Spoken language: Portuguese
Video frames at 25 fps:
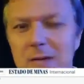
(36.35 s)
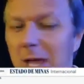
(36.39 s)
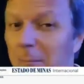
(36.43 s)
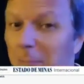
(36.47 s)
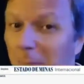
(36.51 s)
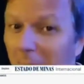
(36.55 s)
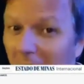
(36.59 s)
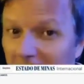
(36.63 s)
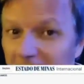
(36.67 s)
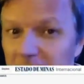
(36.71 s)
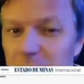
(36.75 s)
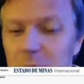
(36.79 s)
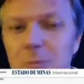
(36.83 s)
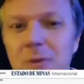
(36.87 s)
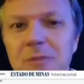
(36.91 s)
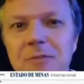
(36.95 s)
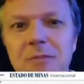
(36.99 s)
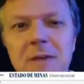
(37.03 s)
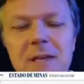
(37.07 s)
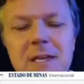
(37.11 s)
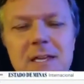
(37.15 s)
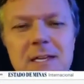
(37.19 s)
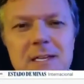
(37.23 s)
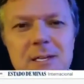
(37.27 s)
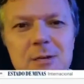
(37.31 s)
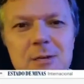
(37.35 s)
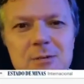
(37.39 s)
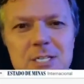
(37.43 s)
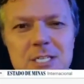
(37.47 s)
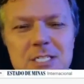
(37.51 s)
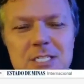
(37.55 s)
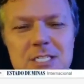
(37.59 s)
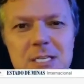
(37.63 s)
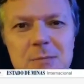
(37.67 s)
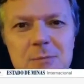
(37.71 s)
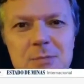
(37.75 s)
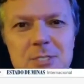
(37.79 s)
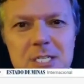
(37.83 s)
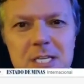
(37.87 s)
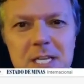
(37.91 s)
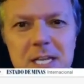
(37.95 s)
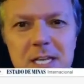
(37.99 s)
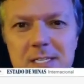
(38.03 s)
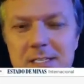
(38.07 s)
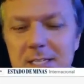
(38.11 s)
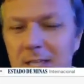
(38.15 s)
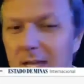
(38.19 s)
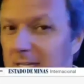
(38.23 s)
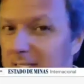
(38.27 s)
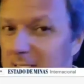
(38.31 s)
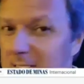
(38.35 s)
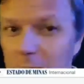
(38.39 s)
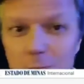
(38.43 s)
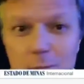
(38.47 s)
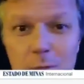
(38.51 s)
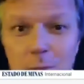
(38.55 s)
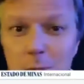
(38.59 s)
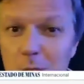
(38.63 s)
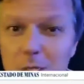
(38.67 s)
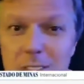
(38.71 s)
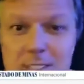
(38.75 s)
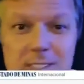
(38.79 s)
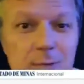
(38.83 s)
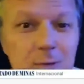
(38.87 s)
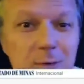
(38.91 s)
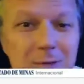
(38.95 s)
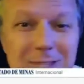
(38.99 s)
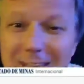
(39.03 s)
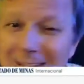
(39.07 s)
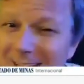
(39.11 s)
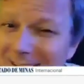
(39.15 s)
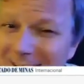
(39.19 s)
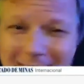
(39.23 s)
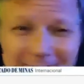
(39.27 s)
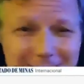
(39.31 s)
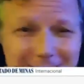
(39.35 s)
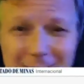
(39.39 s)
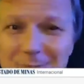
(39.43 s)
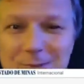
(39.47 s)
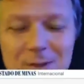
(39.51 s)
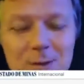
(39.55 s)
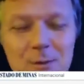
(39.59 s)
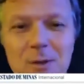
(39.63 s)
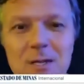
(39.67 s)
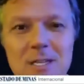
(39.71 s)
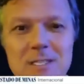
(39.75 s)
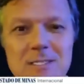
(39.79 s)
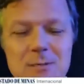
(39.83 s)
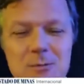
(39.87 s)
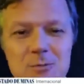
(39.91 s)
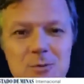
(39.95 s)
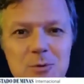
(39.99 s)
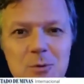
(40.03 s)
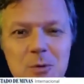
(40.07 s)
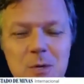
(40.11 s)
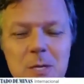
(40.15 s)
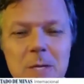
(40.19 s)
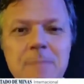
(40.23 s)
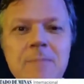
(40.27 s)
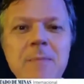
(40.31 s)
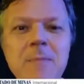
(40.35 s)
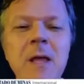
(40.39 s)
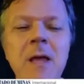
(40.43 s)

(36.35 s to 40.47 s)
É mais uma fake news da extrema-direita. Essa comemoração não tem nada a ver com a eleição do Lula.